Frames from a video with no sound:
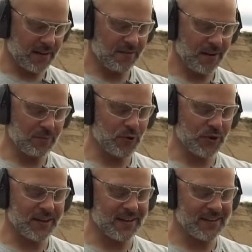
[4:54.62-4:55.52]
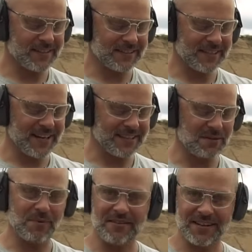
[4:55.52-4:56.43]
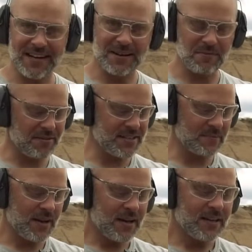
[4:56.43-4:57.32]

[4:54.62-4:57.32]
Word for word: опытных стрелков вырабатывается такая дисциплина со